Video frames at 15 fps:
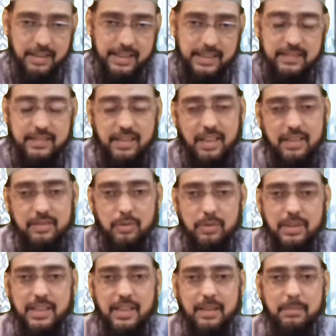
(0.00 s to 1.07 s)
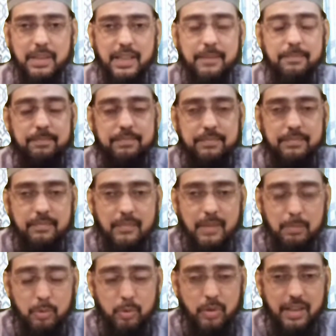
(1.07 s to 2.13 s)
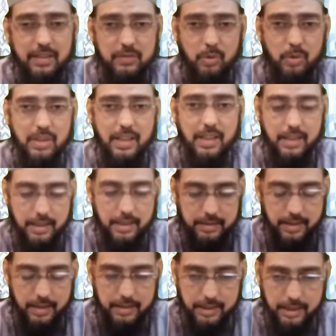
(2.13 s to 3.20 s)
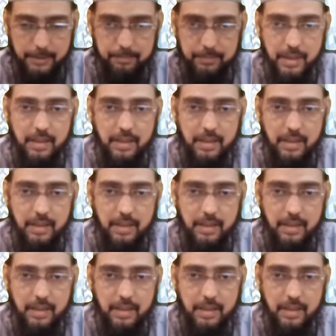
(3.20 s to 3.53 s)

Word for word: इंसान दुनिया में पूरा ज़ोर लगाता है